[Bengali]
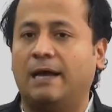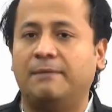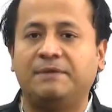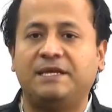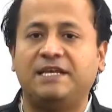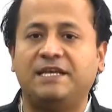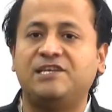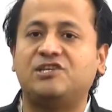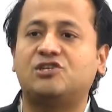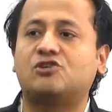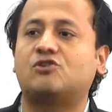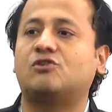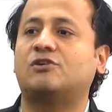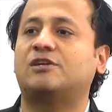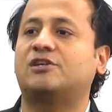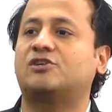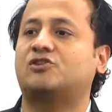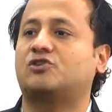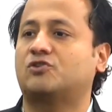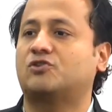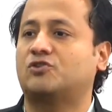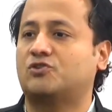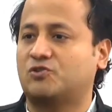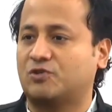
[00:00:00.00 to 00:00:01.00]
আমি
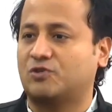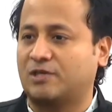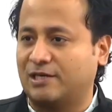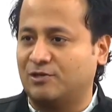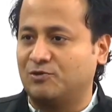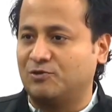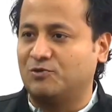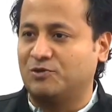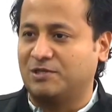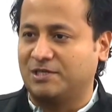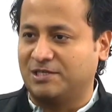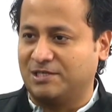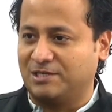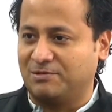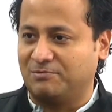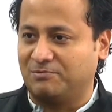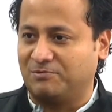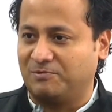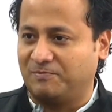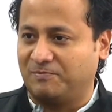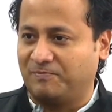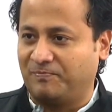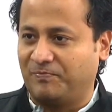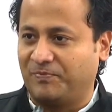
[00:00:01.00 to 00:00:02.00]
ইস্কনের সদস্য কেন হতে যাই
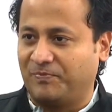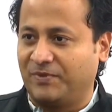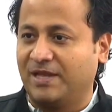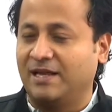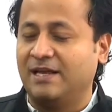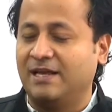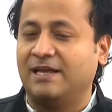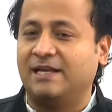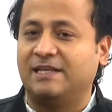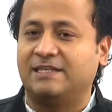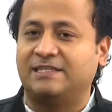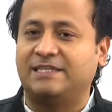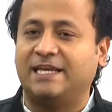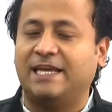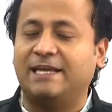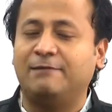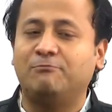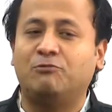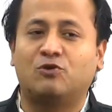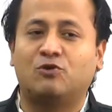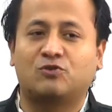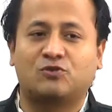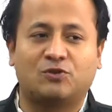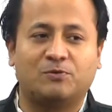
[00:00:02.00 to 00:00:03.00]
যেই
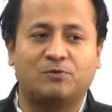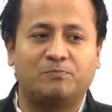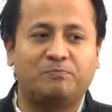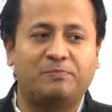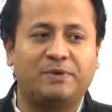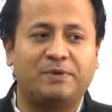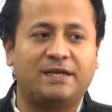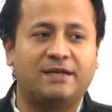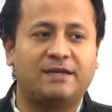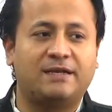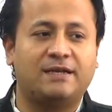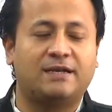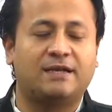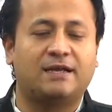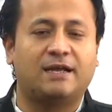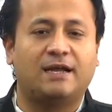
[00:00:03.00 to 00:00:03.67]
বক্তব্যের